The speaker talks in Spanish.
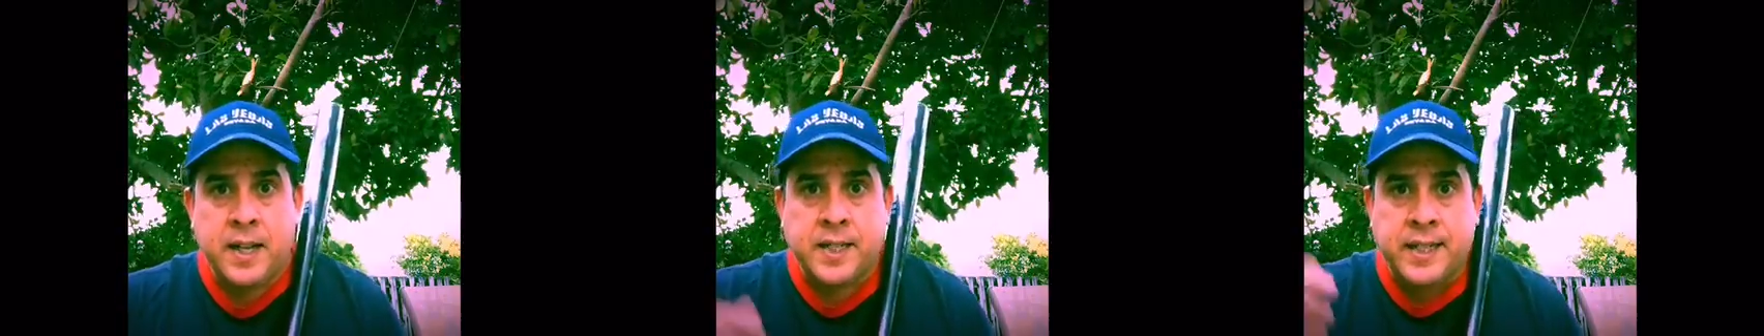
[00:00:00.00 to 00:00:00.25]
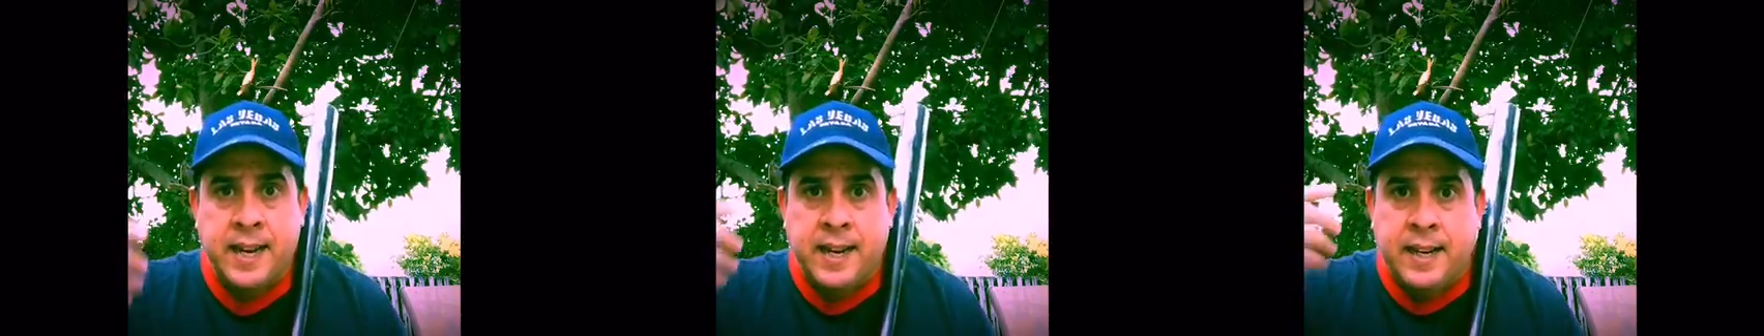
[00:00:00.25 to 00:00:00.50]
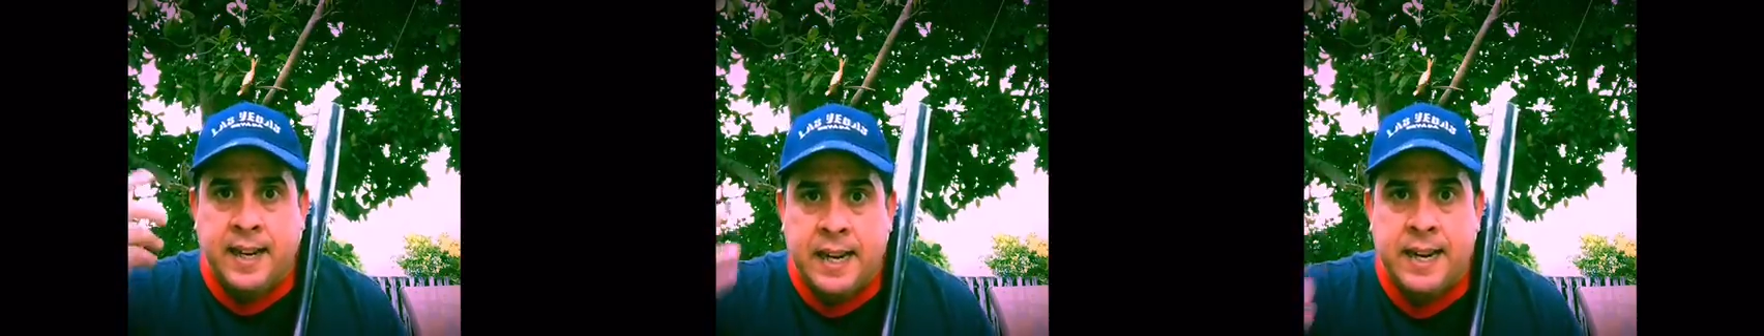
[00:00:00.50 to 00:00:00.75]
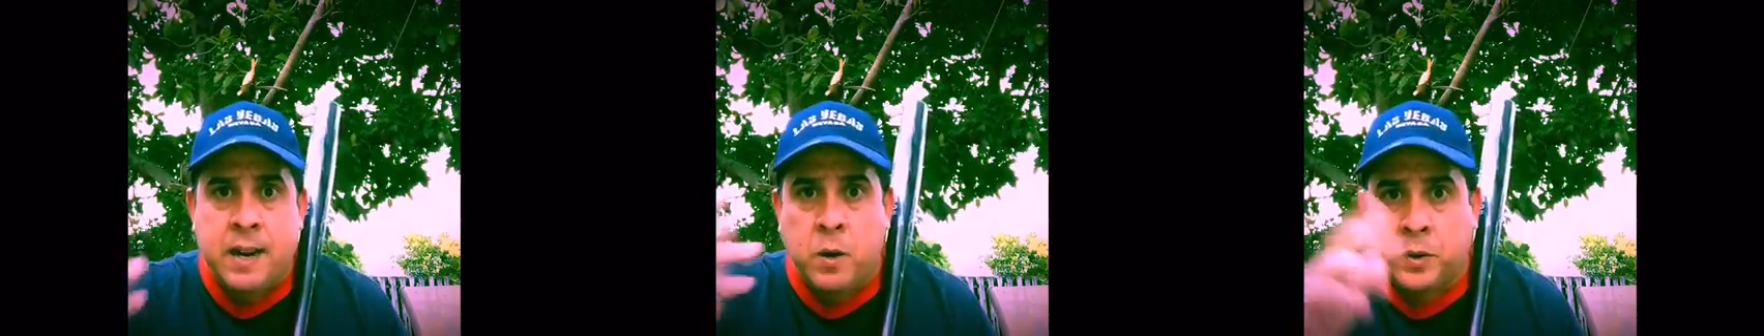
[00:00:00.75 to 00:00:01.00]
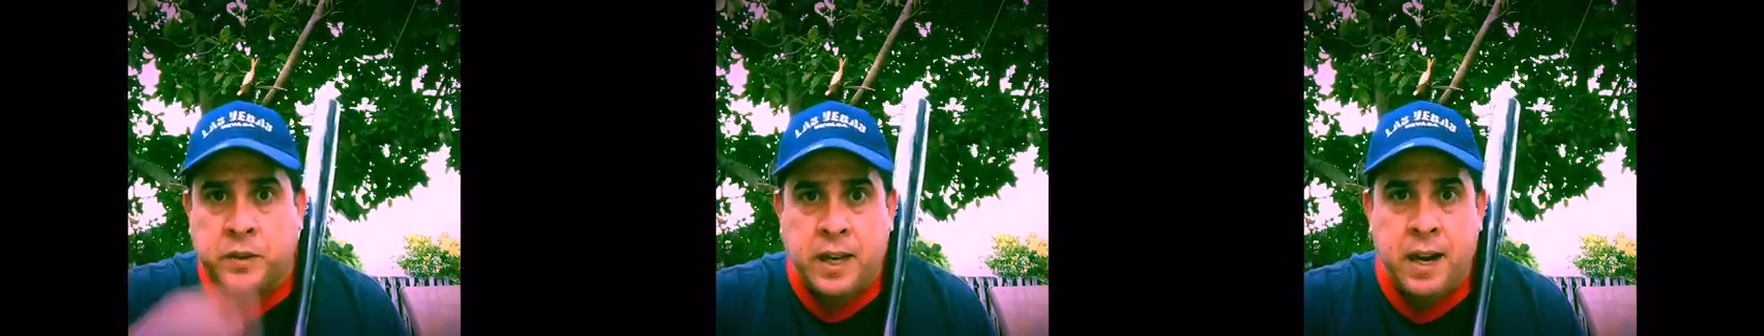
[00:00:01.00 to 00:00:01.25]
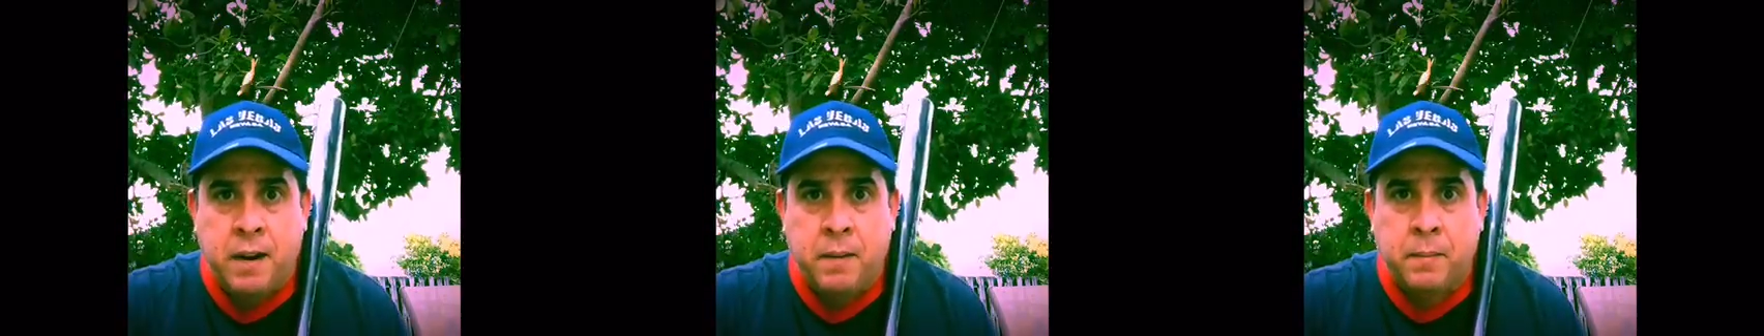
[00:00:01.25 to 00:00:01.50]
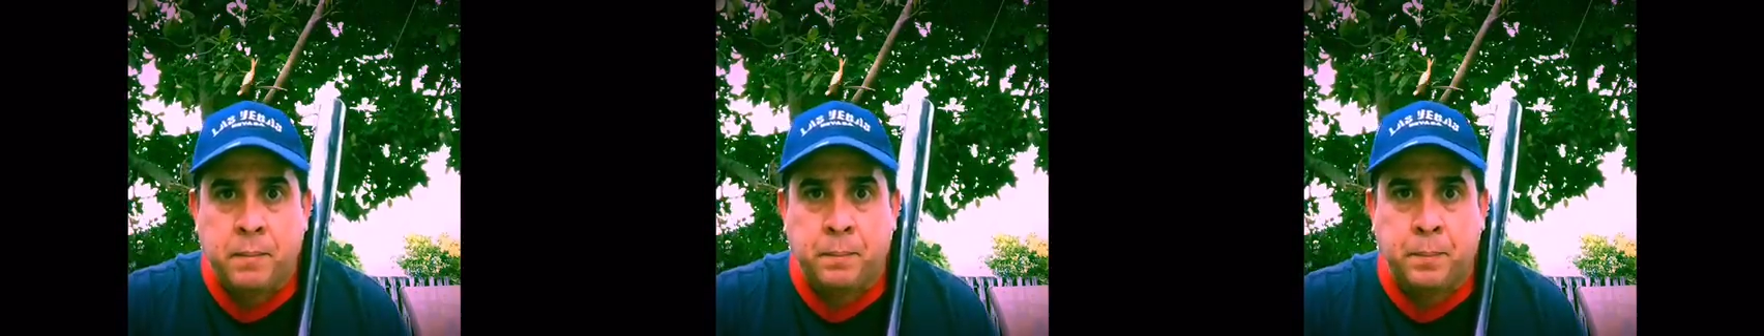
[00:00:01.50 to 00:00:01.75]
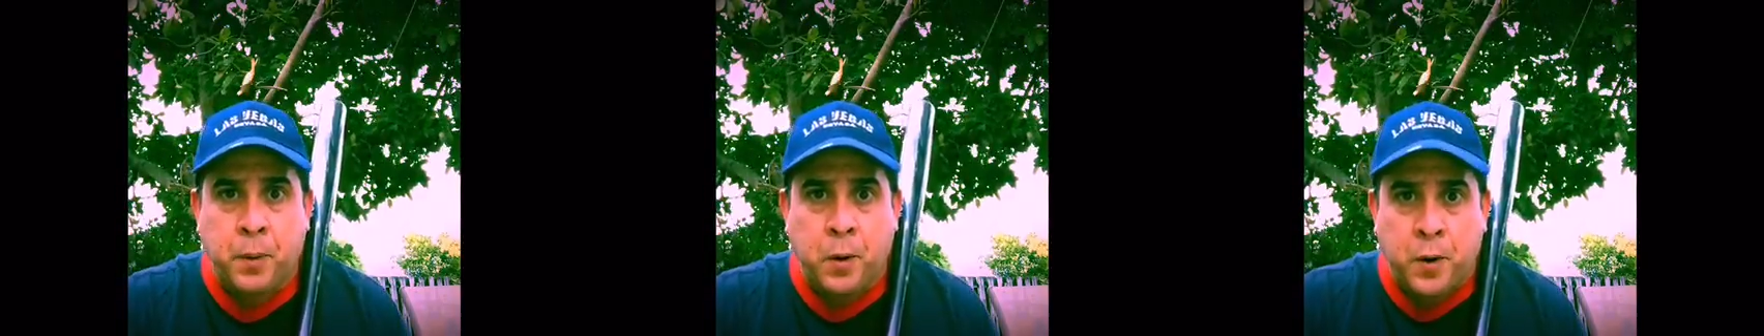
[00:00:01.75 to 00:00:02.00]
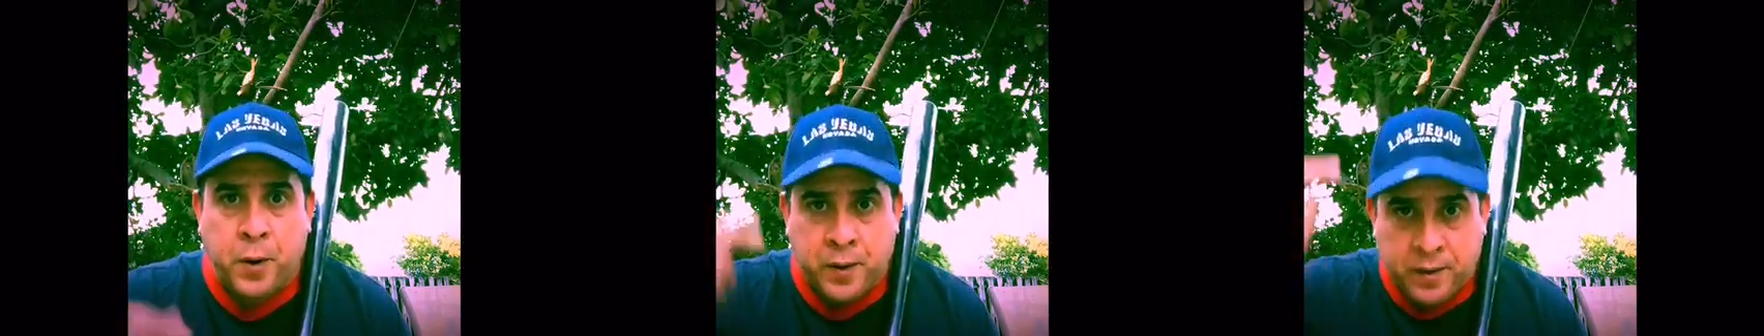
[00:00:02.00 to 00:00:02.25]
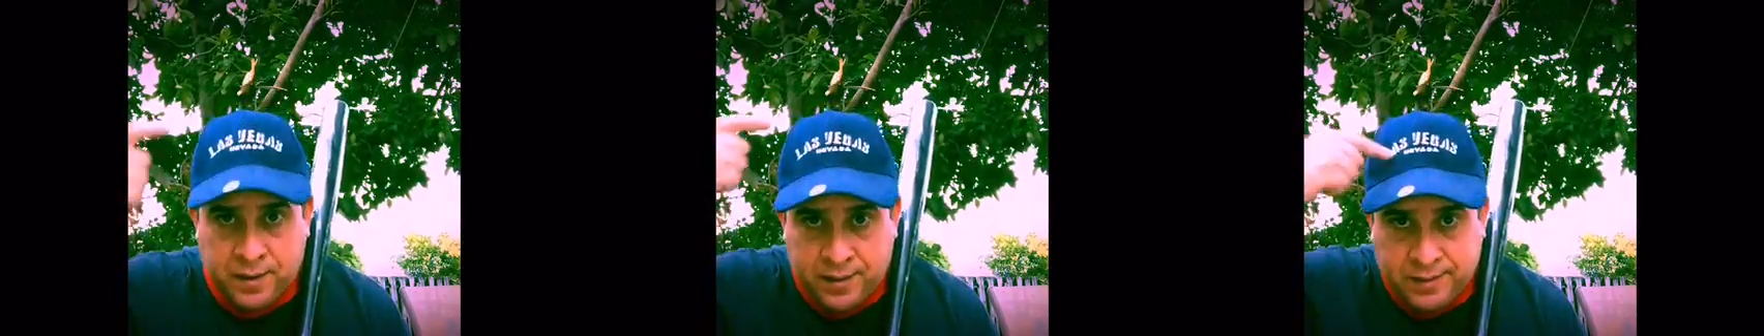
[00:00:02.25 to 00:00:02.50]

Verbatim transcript: ¿Se inclina usted por